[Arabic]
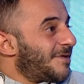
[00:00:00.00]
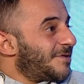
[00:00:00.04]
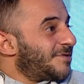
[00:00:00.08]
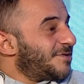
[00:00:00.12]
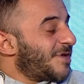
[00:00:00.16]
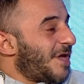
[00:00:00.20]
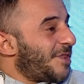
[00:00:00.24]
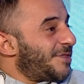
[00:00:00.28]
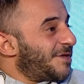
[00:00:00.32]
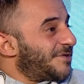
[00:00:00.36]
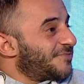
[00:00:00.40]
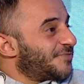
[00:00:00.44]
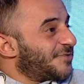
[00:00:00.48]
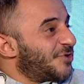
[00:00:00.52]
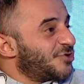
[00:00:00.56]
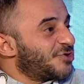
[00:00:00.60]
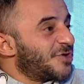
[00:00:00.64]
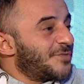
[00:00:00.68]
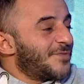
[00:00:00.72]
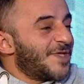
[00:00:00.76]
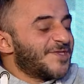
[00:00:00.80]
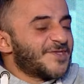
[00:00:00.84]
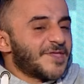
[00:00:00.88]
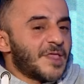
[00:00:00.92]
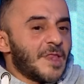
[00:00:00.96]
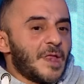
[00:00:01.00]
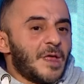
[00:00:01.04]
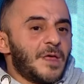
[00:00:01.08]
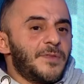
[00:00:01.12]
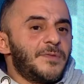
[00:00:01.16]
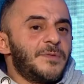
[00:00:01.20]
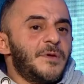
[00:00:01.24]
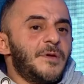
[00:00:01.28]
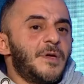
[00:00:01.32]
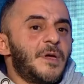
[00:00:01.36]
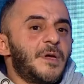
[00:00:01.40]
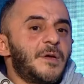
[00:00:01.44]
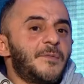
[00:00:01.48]
يعني تيجي
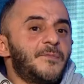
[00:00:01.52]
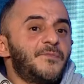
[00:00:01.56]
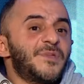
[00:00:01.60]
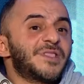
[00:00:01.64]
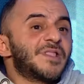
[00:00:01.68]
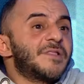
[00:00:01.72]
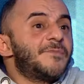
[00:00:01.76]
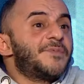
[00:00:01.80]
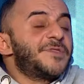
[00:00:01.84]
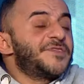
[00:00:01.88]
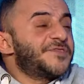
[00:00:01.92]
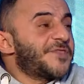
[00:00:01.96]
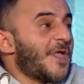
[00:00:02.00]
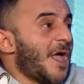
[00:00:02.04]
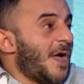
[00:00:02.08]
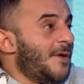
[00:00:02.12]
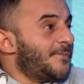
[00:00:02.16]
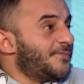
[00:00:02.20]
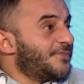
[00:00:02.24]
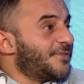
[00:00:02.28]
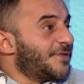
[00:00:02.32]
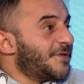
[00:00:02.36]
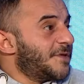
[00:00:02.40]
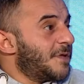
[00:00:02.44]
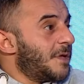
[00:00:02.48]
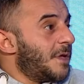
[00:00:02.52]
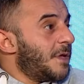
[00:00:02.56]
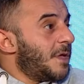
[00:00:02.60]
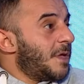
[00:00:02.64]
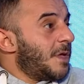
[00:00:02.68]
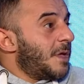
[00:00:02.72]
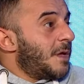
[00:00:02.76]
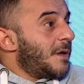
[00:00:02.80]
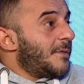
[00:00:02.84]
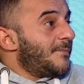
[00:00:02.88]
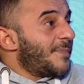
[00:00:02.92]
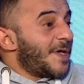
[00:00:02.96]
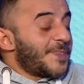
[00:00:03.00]
مثلا آه، مثل بنت عمتي
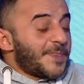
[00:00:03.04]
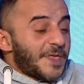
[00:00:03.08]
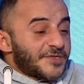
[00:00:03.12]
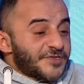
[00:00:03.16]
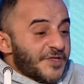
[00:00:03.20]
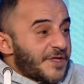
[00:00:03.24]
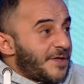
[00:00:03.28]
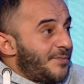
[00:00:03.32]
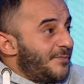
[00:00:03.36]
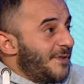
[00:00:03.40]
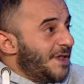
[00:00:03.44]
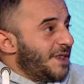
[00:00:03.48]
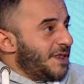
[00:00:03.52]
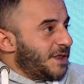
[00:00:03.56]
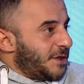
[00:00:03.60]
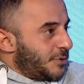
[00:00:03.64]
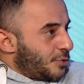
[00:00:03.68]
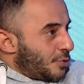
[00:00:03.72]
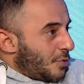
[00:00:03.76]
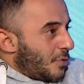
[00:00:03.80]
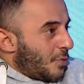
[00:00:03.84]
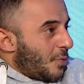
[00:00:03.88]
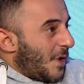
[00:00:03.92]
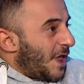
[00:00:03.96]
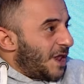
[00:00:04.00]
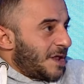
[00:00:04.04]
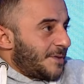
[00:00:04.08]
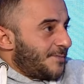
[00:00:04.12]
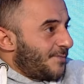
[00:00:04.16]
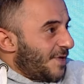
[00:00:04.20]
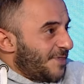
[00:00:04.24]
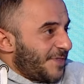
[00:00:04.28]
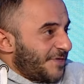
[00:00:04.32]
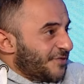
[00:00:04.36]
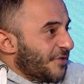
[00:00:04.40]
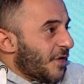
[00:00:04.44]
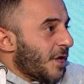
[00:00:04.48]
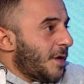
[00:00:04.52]
بدها تحملني انه ولد
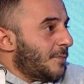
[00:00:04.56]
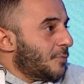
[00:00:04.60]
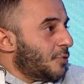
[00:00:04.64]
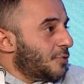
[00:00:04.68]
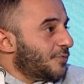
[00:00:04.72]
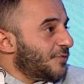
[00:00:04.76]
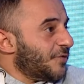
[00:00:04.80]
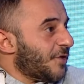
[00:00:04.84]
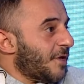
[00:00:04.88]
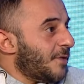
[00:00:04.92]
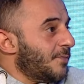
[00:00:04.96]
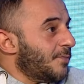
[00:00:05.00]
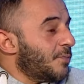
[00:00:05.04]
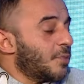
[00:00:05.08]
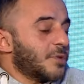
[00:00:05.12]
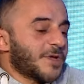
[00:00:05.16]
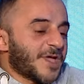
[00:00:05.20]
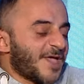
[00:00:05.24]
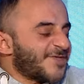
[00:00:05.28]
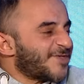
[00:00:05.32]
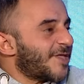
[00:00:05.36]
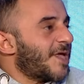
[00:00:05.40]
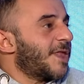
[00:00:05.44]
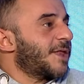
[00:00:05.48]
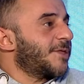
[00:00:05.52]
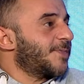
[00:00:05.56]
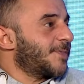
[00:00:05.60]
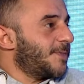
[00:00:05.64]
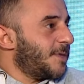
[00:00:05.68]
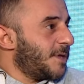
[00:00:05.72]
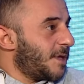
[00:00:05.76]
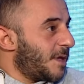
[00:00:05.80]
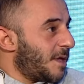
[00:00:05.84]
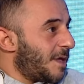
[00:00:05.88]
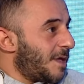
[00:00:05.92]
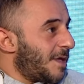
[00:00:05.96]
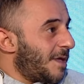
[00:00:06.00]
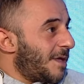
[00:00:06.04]
بدها تحمله بتحب كسرتني
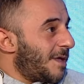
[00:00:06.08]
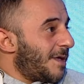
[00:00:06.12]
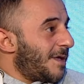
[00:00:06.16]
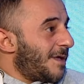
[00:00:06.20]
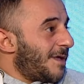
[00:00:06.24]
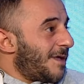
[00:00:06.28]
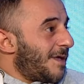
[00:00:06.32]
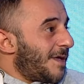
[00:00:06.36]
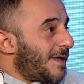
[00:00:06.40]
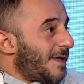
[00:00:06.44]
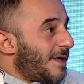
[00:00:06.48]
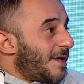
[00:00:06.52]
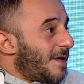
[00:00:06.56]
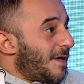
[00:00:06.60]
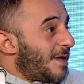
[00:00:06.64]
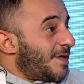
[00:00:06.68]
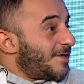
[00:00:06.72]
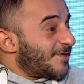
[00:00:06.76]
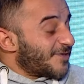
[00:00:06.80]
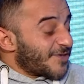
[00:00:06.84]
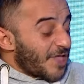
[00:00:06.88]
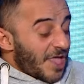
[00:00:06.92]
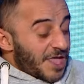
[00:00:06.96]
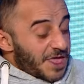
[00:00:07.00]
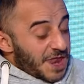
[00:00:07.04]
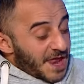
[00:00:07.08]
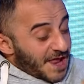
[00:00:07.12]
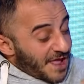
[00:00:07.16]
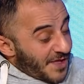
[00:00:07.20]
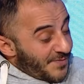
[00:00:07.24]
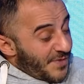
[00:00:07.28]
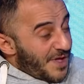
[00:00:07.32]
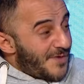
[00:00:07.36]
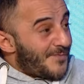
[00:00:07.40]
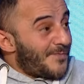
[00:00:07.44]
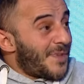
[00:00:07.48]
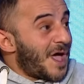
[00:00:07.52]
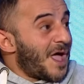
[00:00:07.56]
صايره
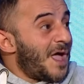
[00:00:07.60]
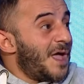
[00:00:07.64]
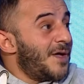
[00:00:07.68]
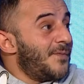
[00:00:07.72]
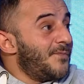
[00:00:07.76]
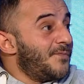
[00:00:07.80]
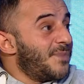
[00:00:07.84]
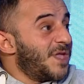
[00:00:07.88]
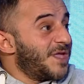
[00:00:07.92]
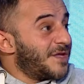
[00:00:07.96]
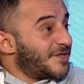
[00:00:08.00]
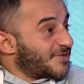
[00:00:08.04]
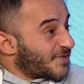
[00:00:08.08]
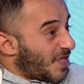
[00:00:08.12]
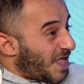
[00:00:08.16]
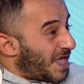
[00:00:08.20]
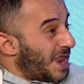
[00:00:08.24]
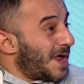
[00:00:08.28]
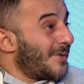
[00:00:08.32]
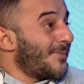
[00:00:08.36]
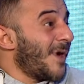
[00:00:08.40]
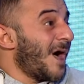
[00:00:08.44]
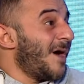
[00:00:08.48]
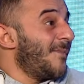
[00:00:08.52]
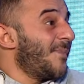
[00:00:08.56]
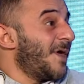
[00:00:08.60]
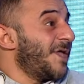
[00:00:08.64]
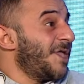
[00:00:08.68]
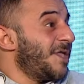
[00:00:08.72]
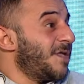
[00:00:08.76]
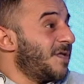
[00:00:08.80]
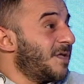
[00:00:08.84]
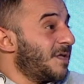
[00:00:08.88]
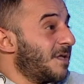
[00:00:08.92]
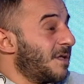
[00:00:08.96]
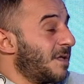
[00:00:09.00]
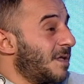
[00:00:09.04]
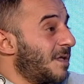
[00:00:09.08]
كمان مع امي صايره مع
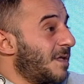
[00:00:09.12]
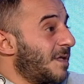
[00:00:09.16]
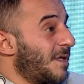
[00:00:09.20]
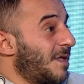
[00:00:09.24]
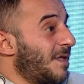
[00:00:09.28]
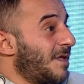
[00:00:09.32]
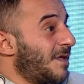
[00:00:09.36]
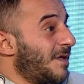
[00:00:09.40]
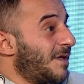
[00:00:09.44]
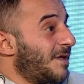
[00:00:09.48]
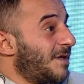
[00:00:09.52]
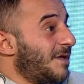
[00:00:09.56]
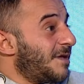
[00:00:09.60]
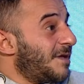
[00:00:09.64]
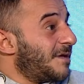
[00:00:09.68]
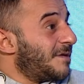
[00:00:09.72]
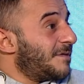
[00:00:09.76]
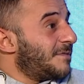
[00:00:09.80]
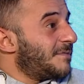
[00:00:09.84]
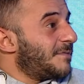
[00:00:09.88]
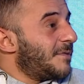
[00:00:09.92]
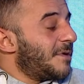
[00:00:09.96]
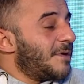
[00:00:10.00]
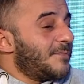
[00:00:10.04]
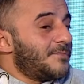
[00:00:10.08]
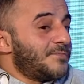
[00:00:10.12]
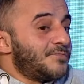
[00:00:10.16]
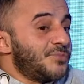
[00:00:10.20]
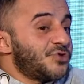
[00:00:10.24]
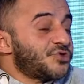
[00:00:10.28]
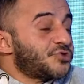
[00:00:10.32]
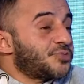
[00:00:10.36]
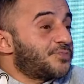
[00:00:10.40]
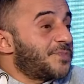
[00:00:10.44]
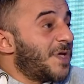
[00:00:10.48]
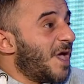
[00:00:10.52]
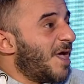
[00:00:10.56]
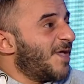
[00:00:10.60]
بيي
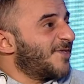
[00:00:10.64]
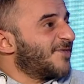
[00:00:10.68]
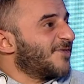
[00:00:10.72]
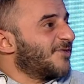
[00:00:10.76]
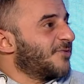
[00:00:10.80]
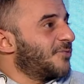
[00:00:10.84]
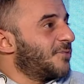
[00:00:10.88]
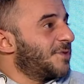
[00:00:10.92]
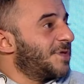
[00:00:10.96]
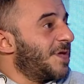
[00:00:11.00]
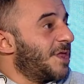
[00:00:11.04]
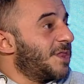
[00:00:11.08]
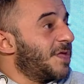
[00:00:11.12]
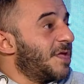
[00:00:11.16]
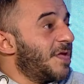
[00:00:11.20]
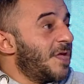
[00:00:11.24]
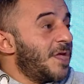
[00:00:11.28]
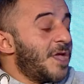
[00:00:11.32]
مش بقصدهم يعني